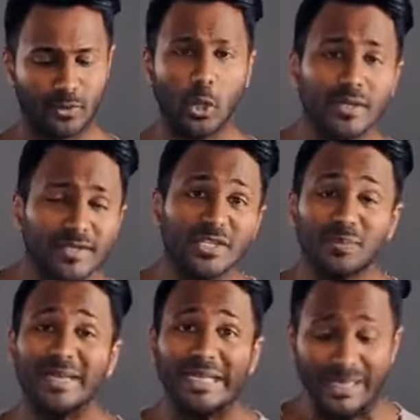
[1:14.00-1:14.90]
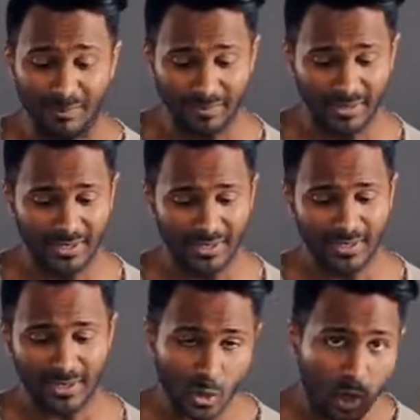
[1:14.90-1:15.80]
Könnte ich mein Leben
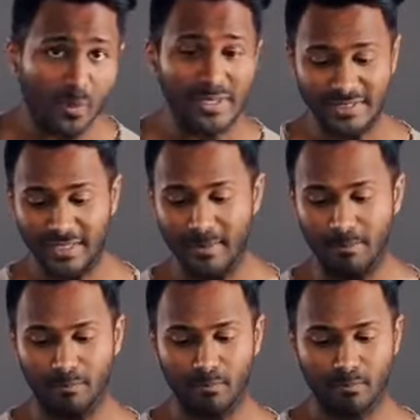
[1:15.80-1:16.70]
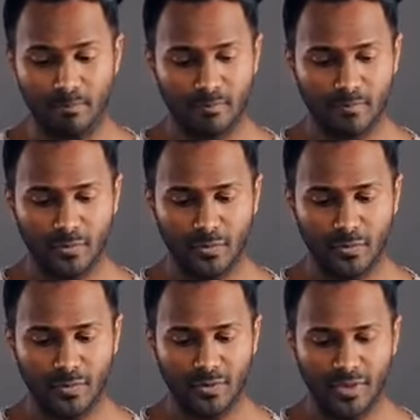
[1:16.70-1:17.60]
nochmals leben?
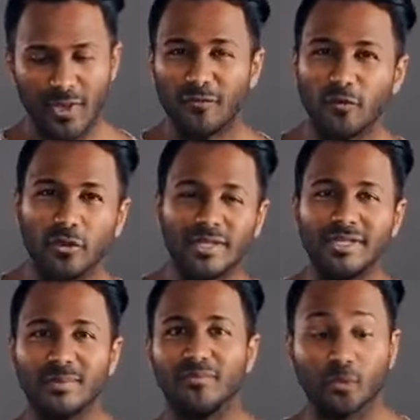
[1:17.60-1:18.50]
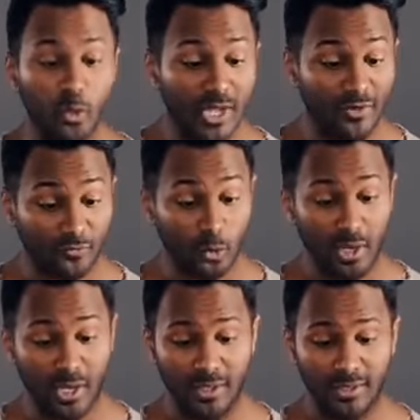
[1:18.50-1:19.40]
Würde ich im Frühjahr
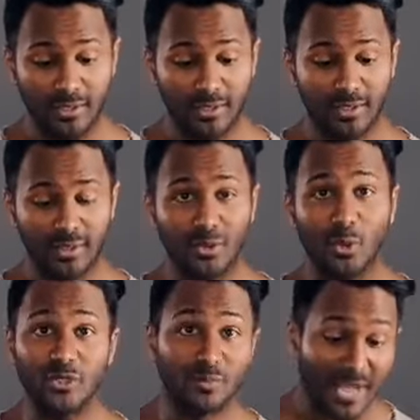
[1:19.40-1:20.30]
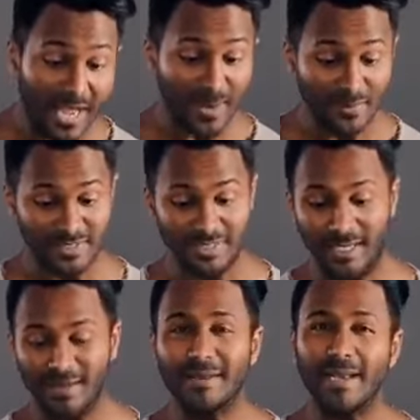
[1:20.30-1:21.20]
früher und im Herbst
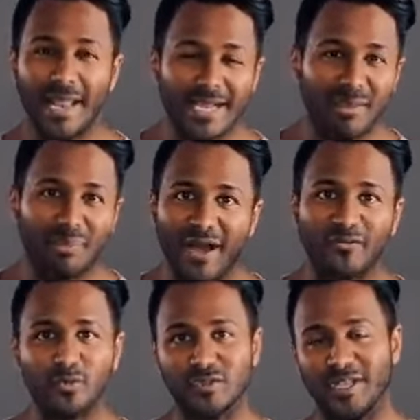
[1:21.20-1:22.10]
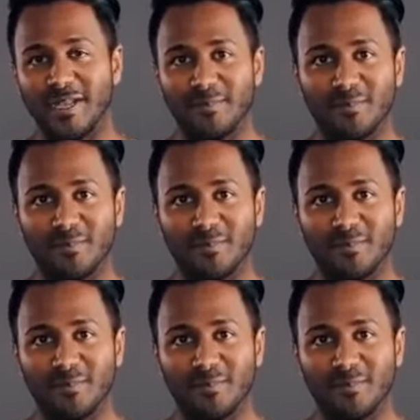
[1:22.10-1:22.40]
länger barfuß gehen?